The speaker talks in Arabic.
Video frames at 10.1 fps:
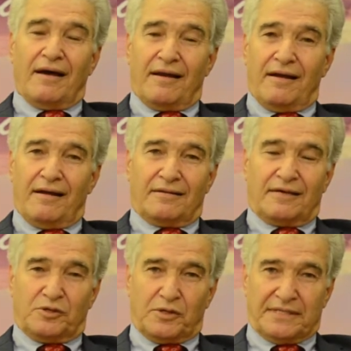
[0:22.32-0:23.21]
أنا
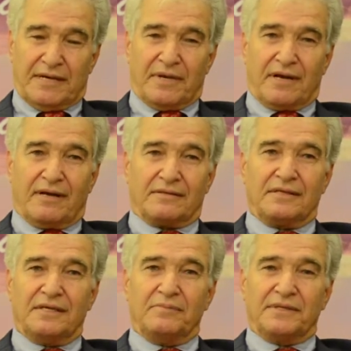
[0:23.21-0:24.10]
الدكتور سامي
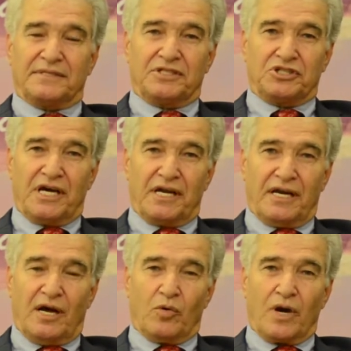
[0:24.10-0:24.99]
الخطيب استشاري
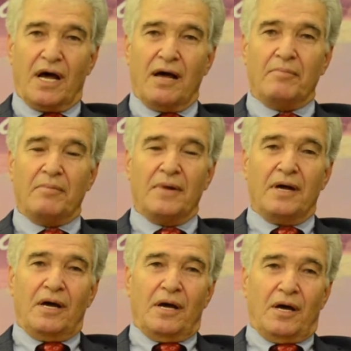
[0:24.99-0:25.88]
الأورام
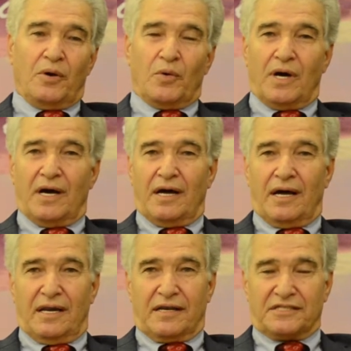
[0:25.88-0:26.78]

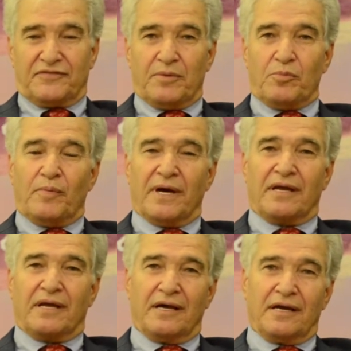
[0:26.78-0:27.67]
والكشف
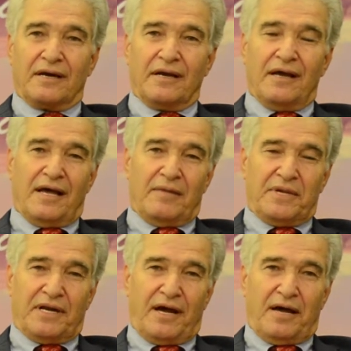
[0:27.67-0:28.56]
المبكر
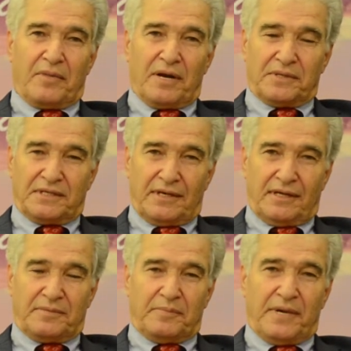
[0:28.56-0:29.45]
أمين عام رابطة
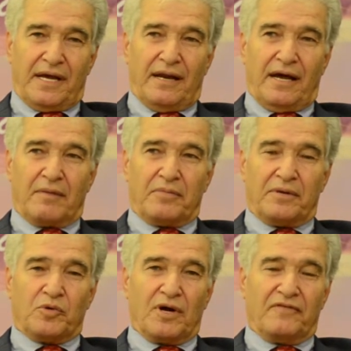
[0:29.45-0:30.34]
الأطباء العرب
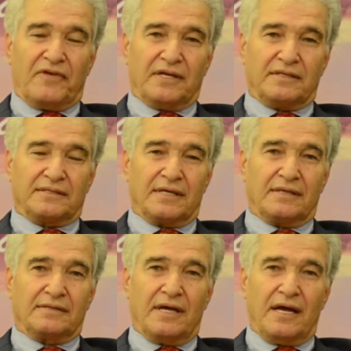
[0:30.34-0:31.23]
لمكافحة
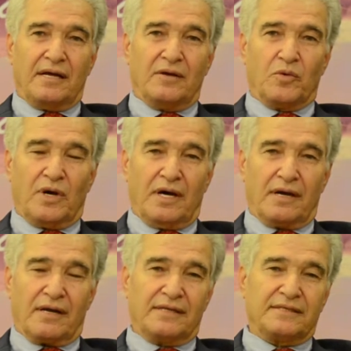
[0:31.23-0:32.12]
السرطان
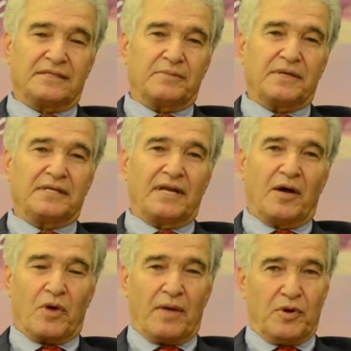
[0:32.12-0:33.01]
ورئيس جمعية
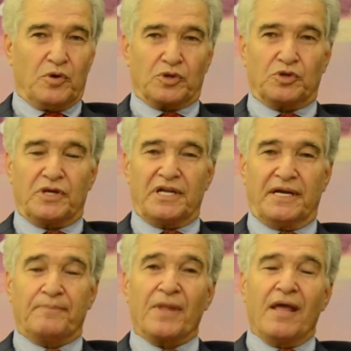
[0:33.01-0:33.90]
الأورام الأردنية